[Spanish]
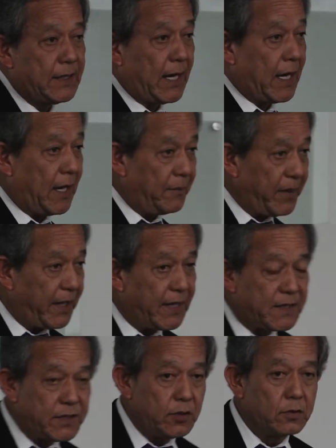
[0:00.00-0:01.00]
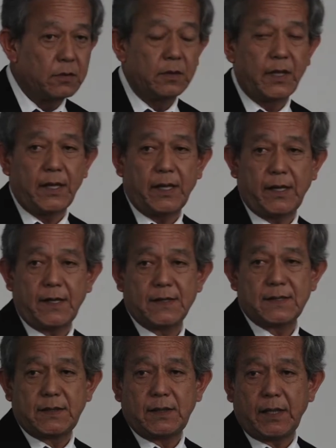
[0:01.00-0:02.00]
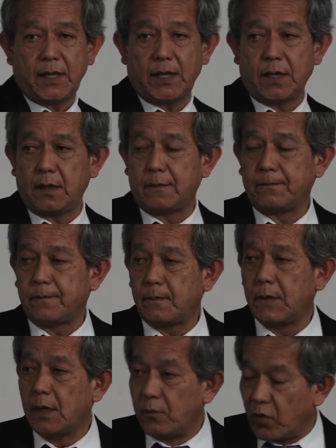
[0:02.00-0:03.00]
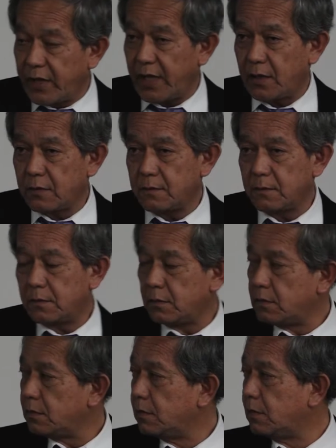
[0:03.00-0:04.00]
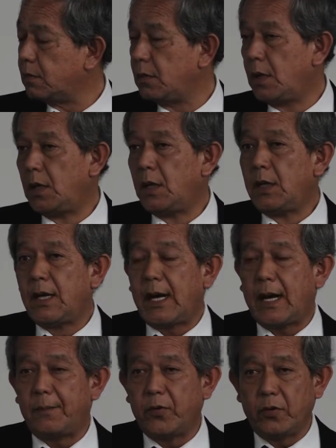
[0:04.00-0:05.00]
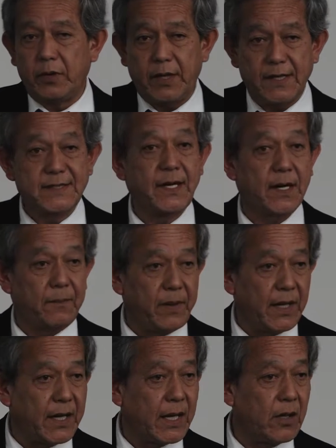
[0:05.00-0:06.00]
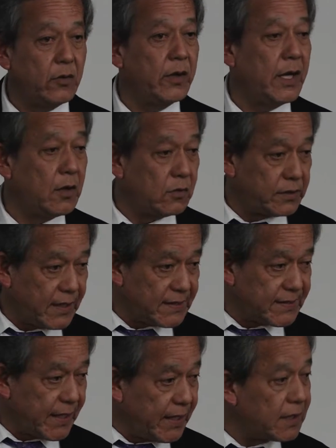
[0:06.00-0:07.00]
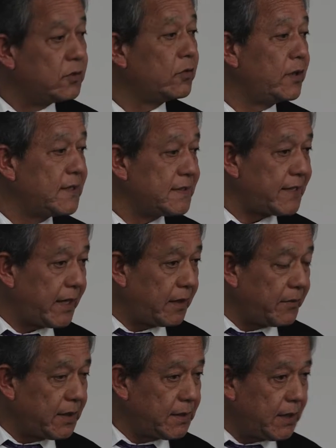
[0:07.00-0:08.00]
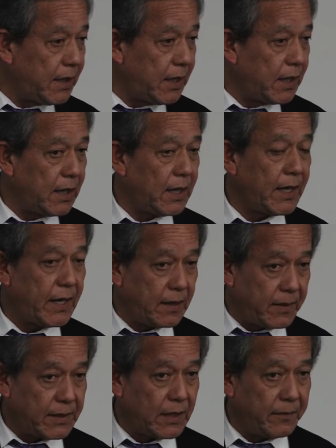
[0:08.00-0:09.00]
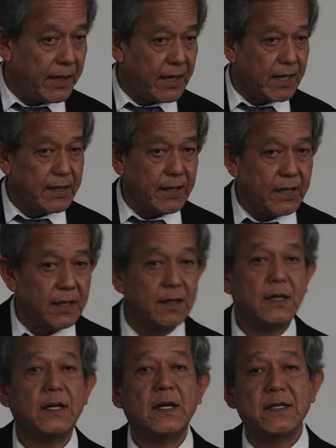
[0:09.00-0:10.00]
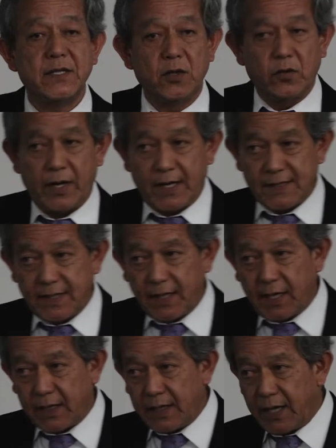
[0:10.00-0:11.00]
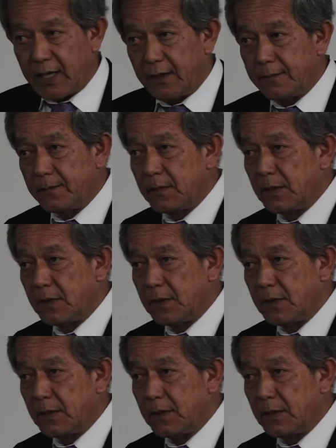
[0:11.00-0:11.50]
la aplicación de este modelo a poder ser replicado en otras áreas, no necesariamente en el área metalmecánica, sino áreas en general.